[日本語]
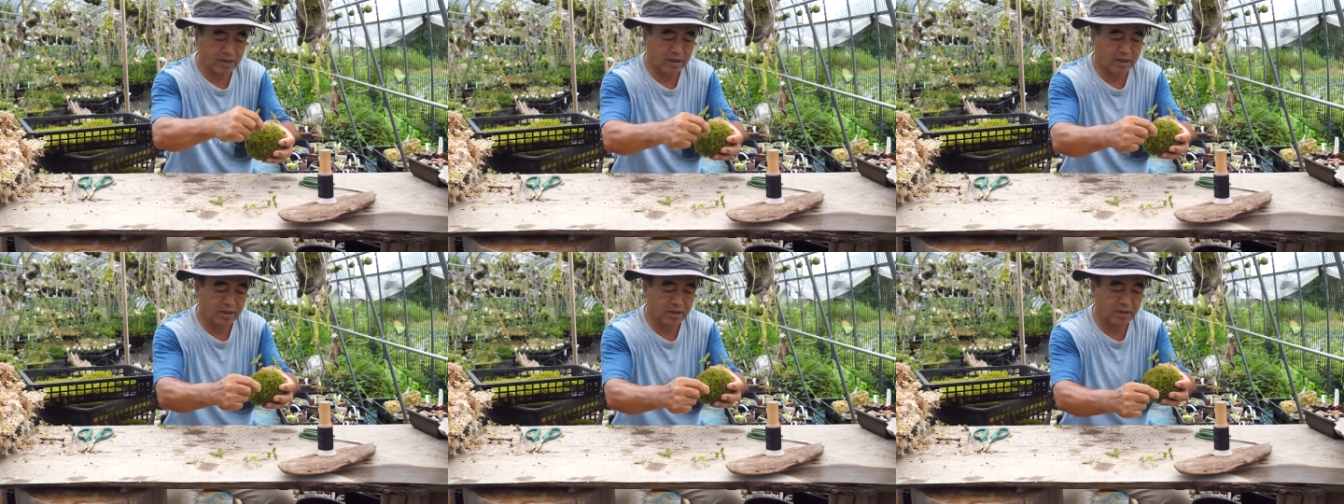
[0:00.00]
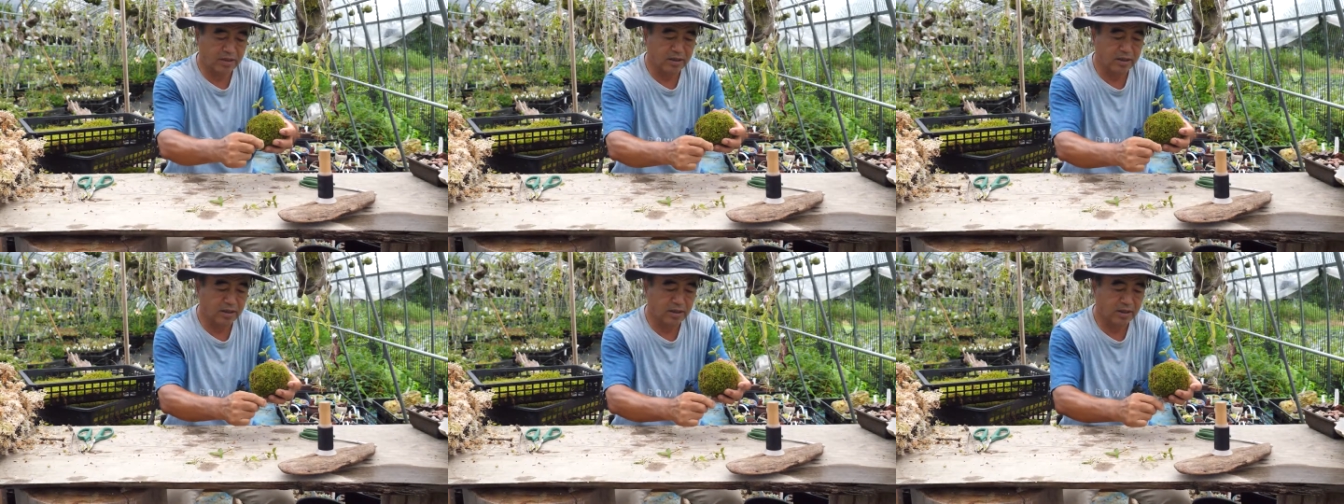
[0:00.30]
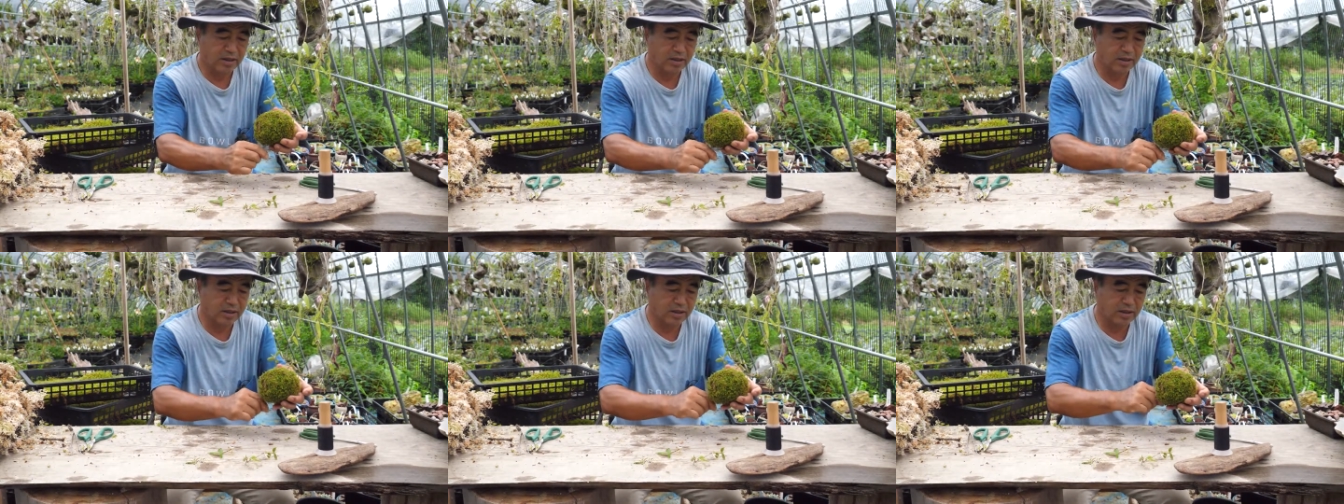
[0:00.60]

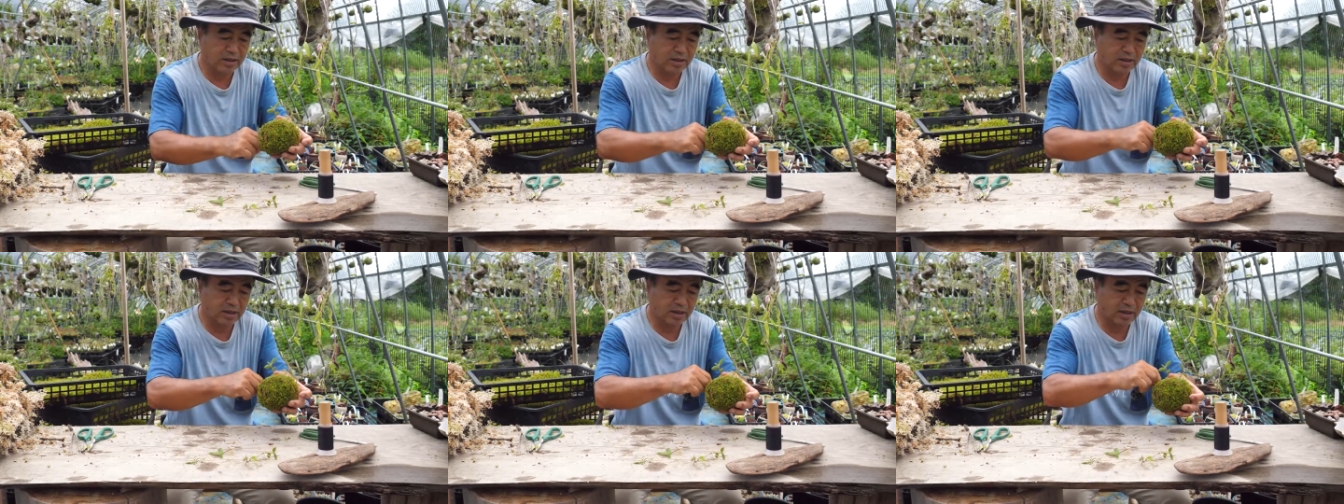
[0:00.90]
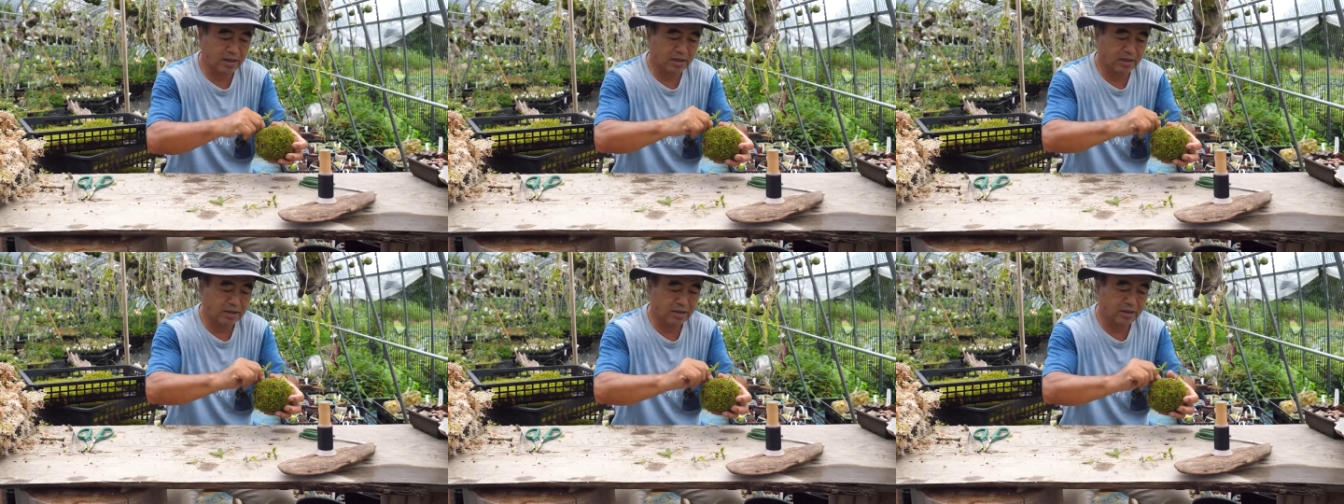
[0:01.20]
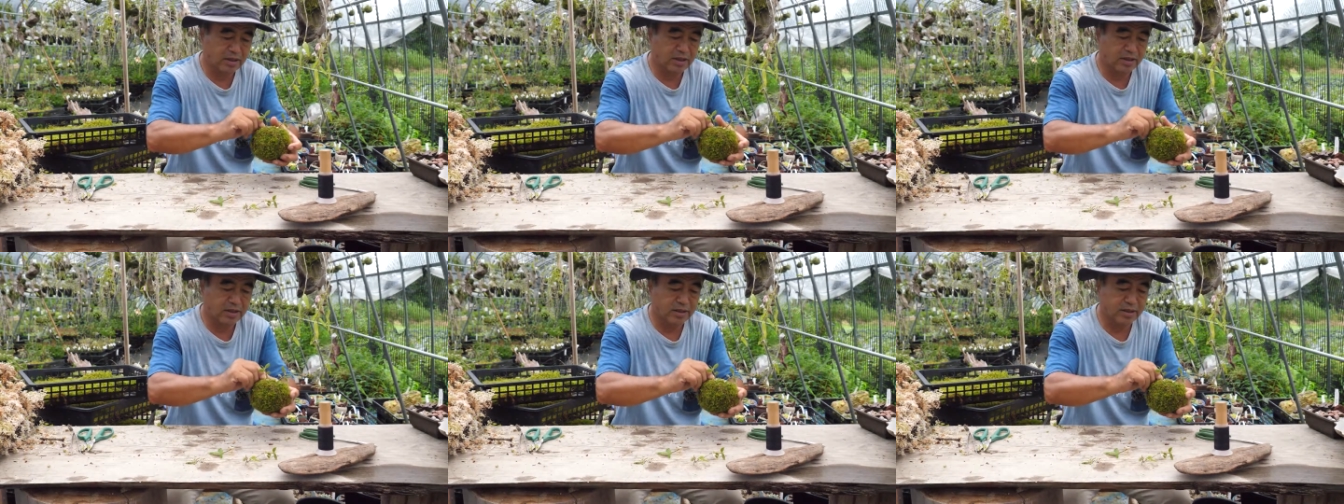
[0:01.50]
い、1回
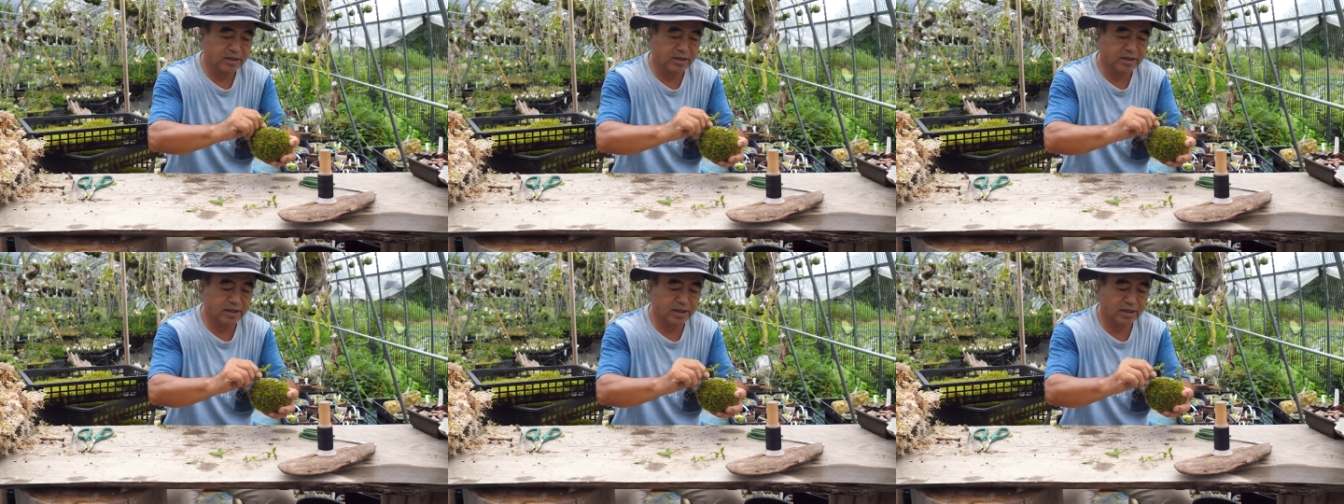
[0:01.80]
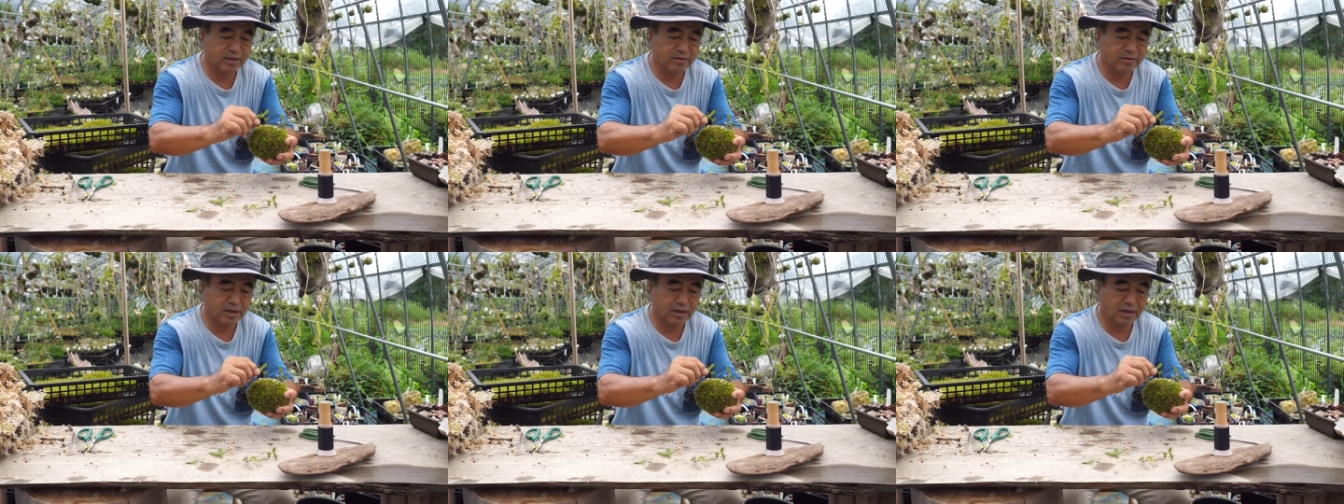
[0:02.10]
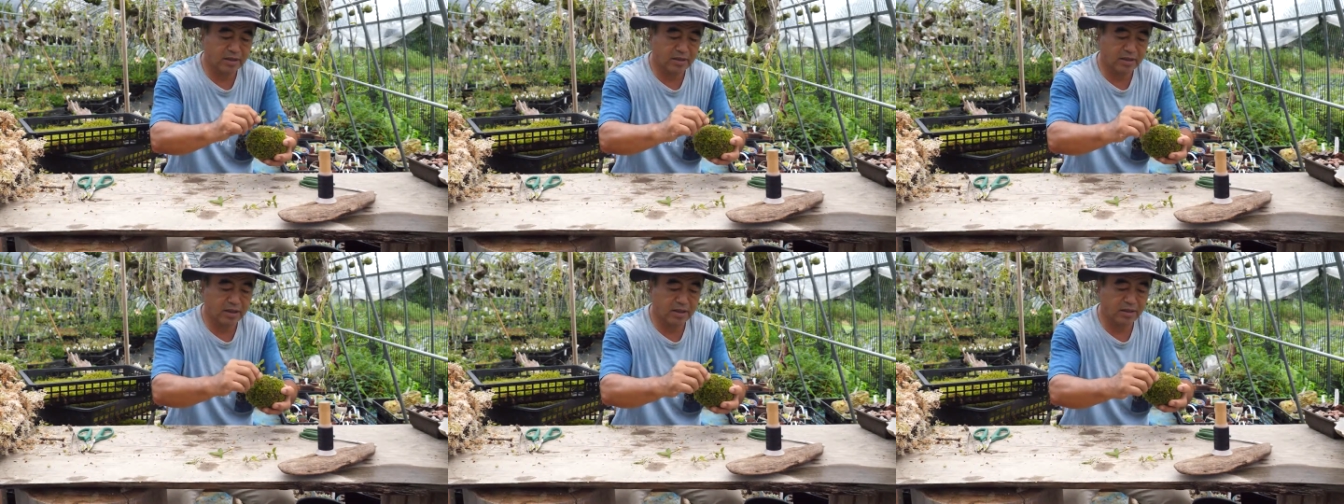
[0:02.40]
2回ぐら
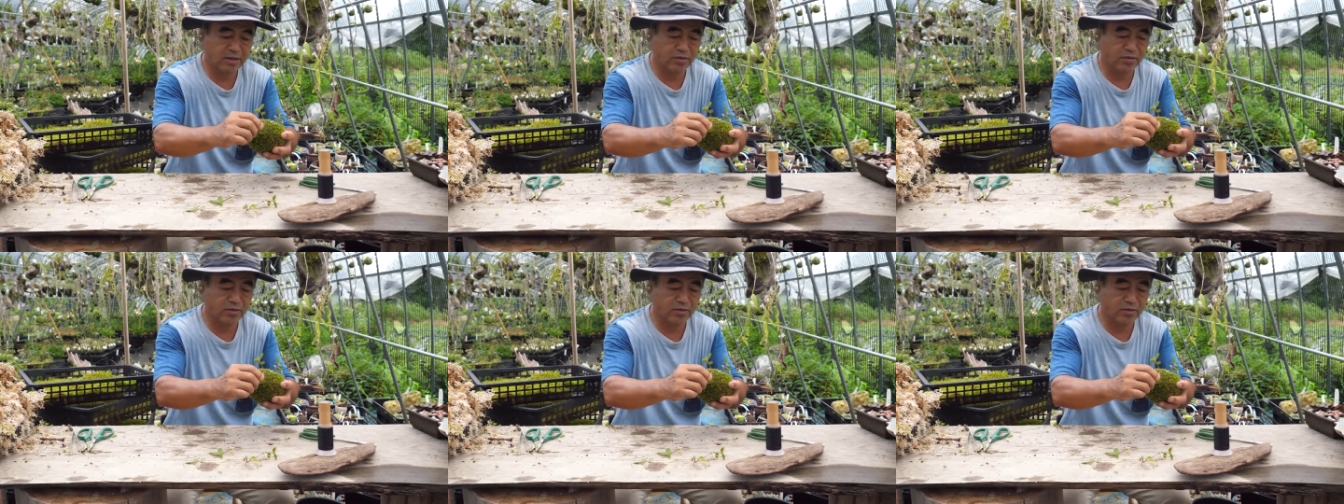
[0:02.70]
いで